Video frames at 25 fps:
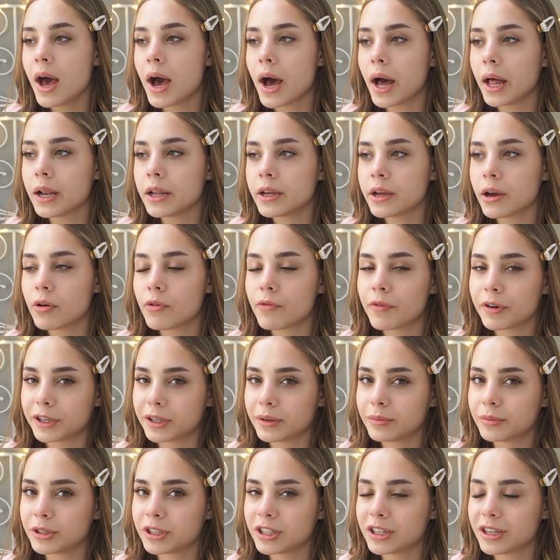ale ja
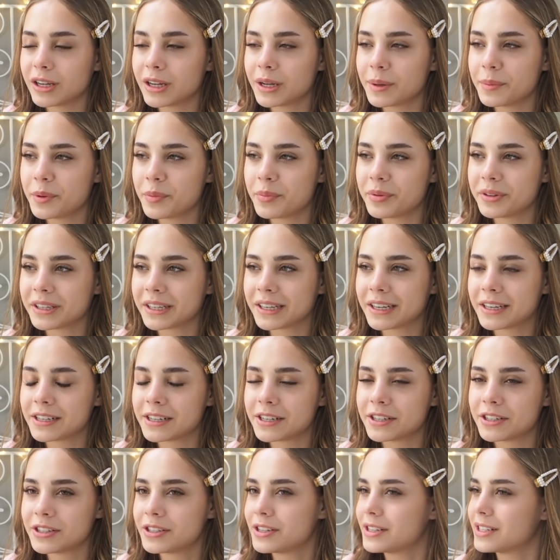uważam, że mi by takie
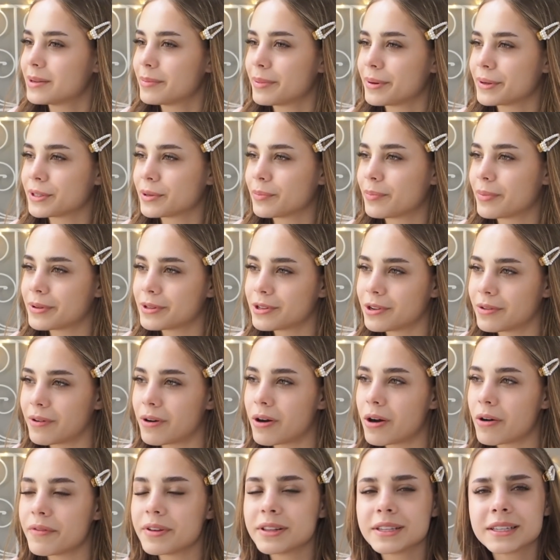rzeczy nie za bardzo
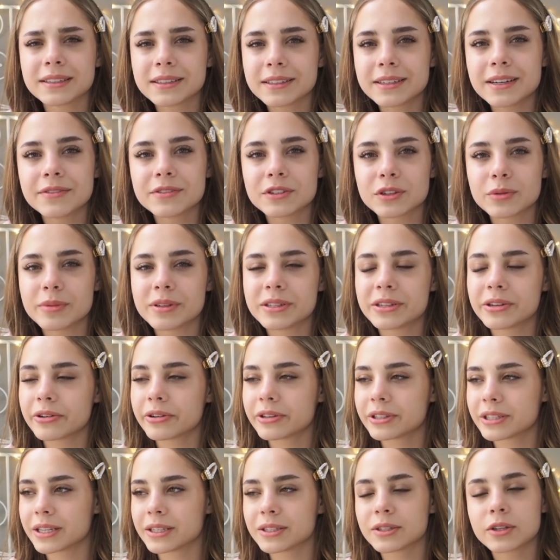pasowały, więc jedyne w sumie co
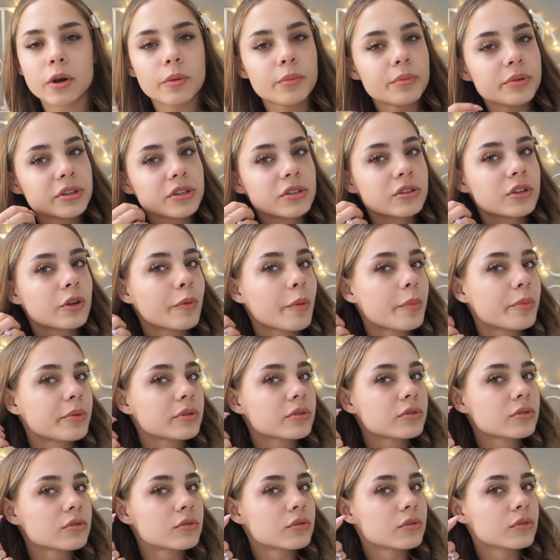chcę zrobić to po
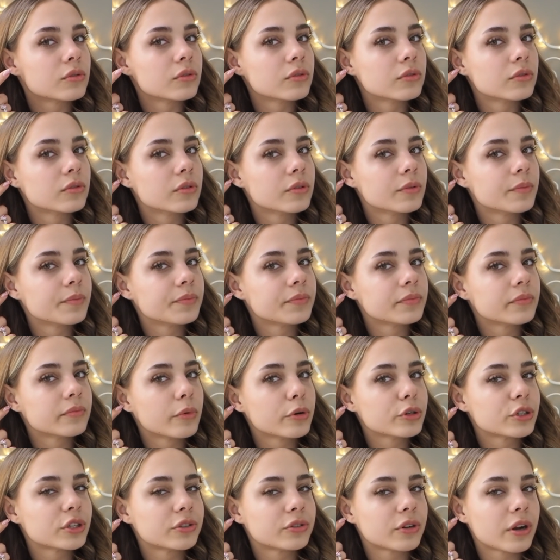prostu
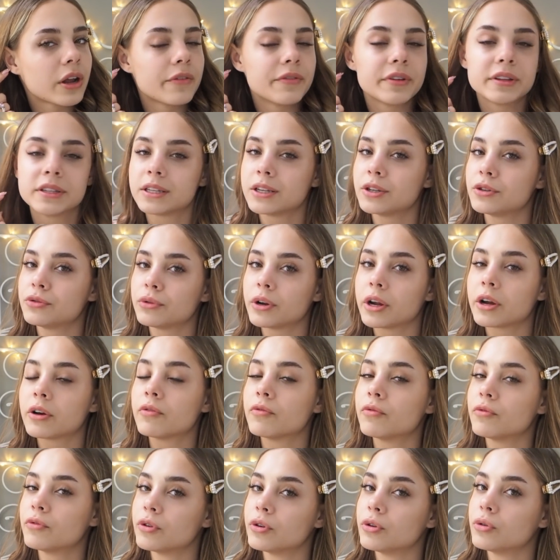może trochę więcej dziurek
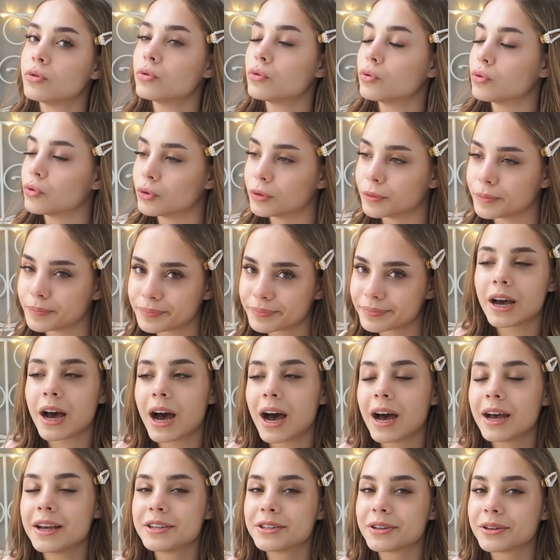w uchu.
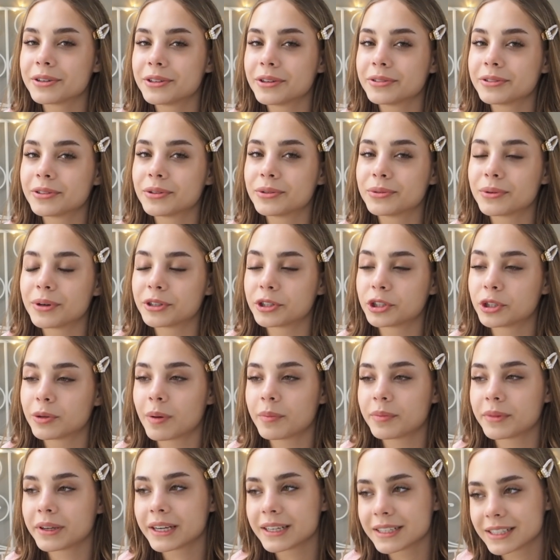A jeśli chodzi o tatuaże, to
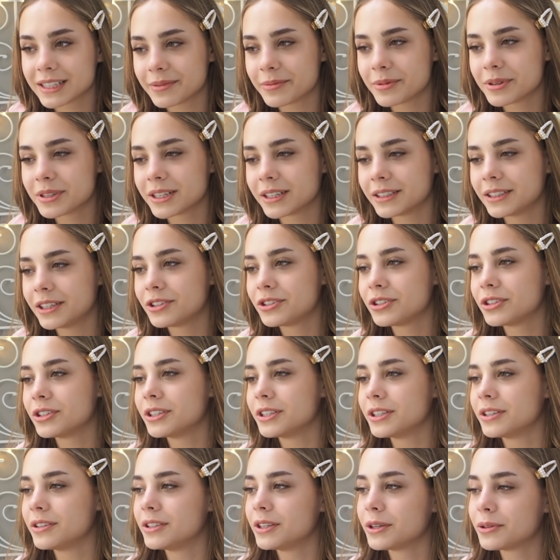mam takie samo zdanie,
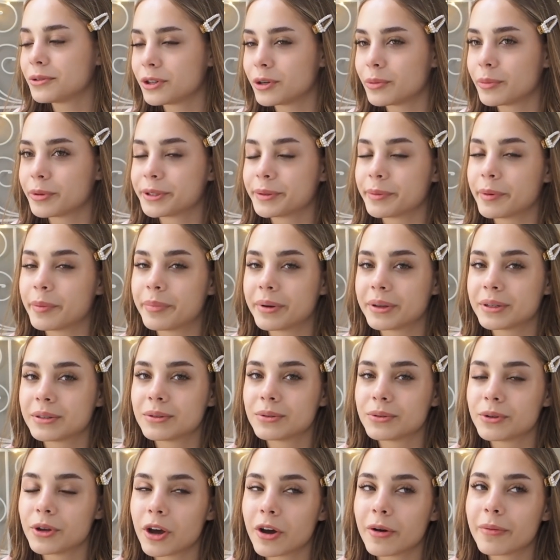czyli niektórym osobom
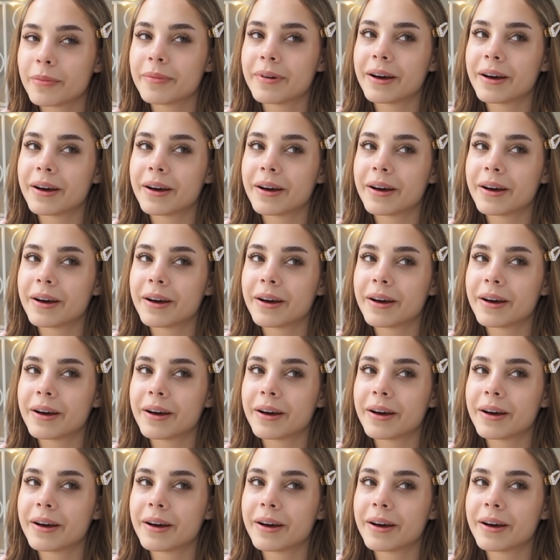pasują,